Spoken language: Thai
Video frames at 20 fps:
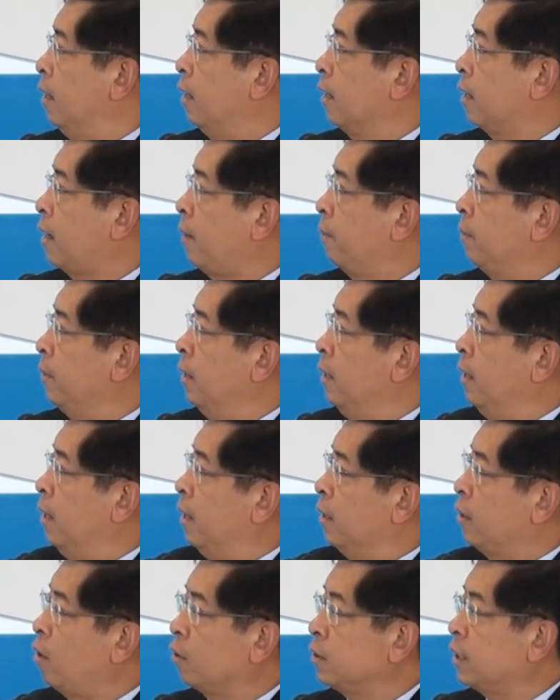นะครับ
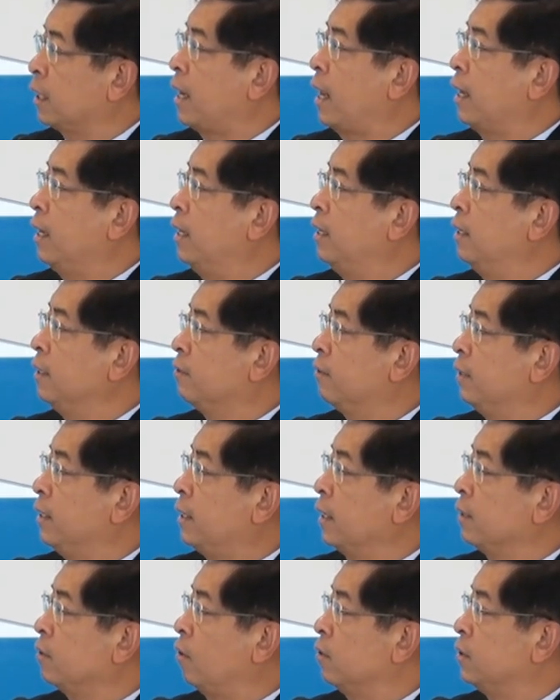นอกจากนั้นในเรื่อง
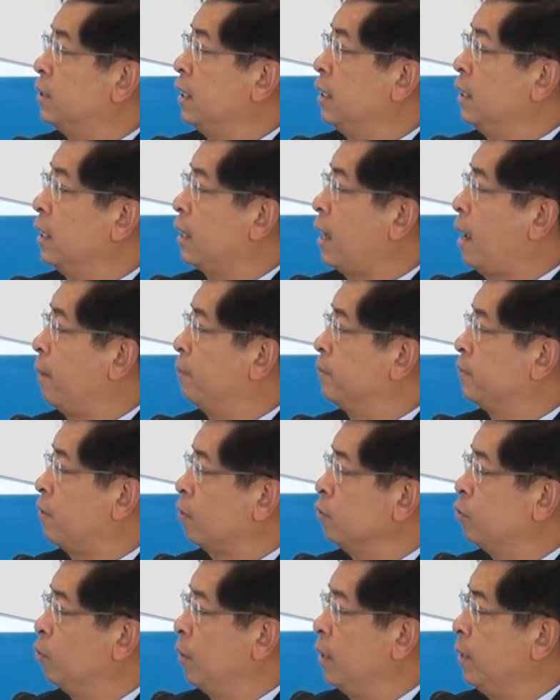green technology นะครับส
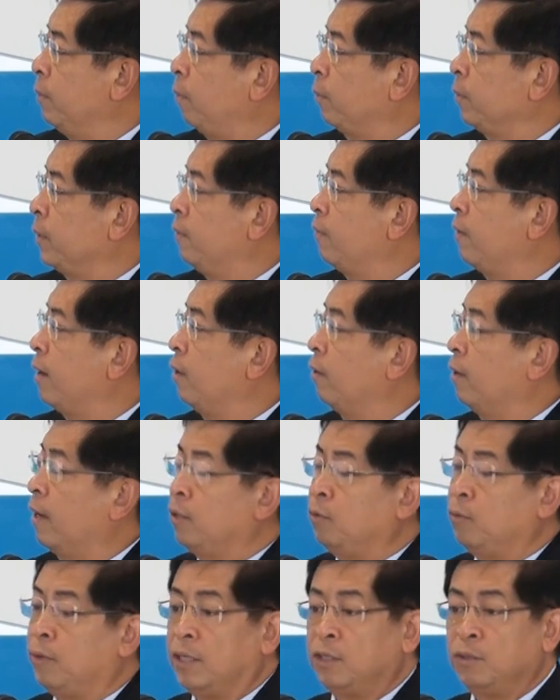องส่วนนี้ผมคิดว่าเรา
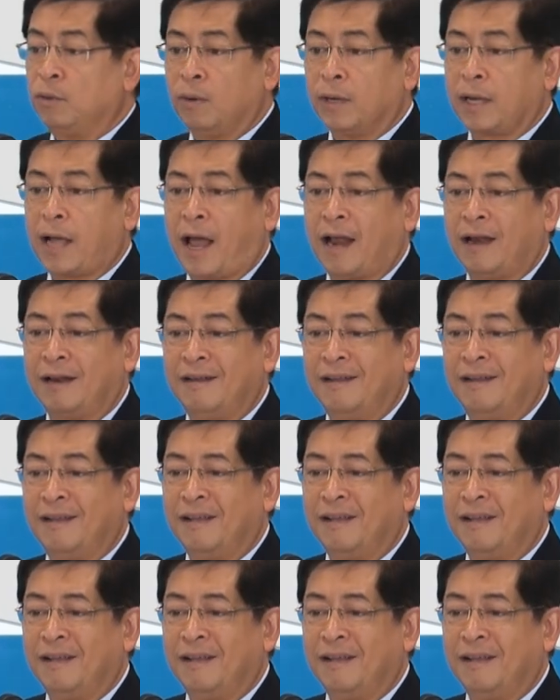กำลังอยู่ในช่วงการ